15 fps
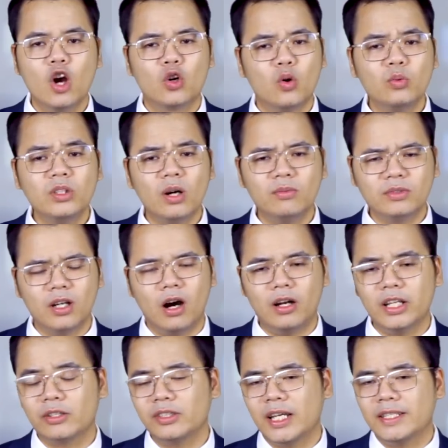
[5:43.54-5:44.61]
Cũng không khó
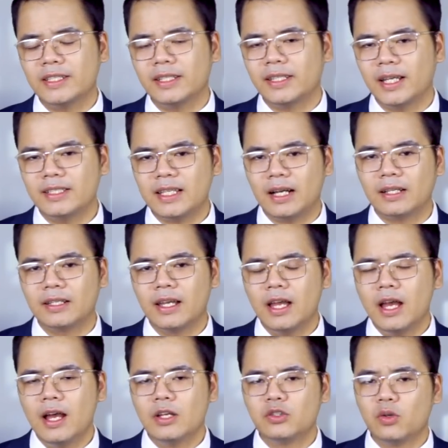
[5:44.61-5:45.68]
để có thể nhận thấy rằng
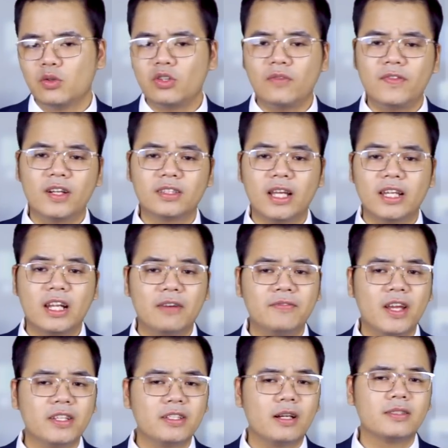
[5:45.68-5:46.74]
dù cho phương Tây đã
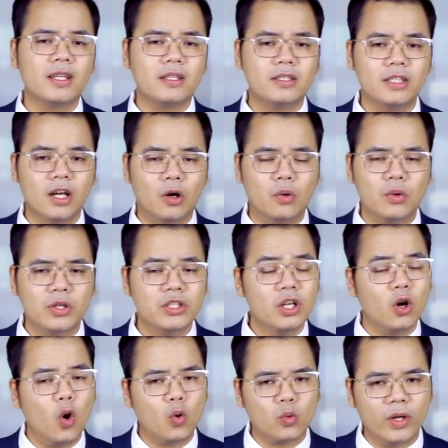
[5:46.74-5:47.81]
viện trợ rất nhiều
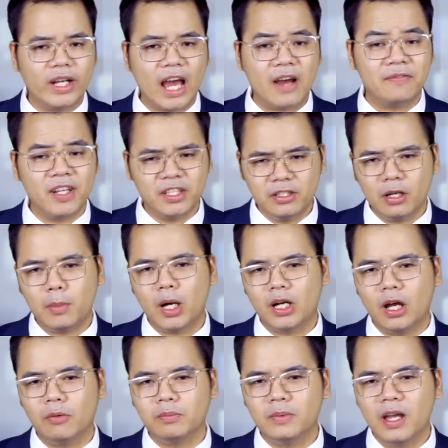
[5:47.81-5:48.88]
nhưng Ukraine vẫn chưa bằng
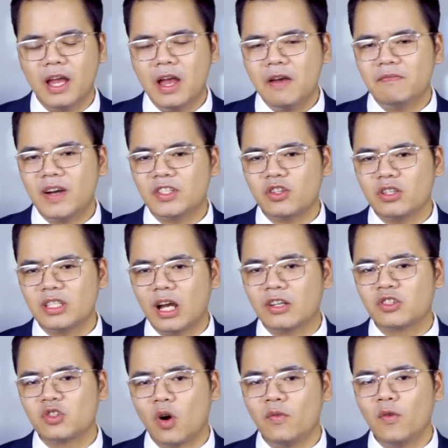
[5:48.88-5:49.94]
lòng và cho rằng
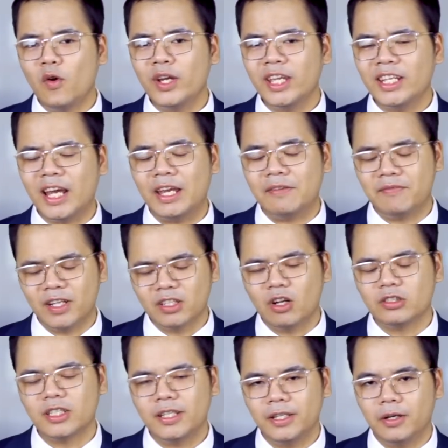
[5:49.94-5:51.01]
số vũ khí này vẫn còn
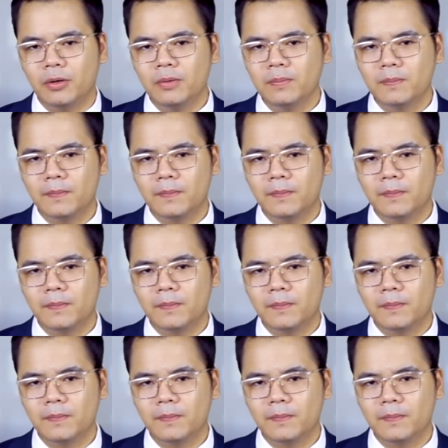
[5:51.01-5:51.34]
rất thiếu.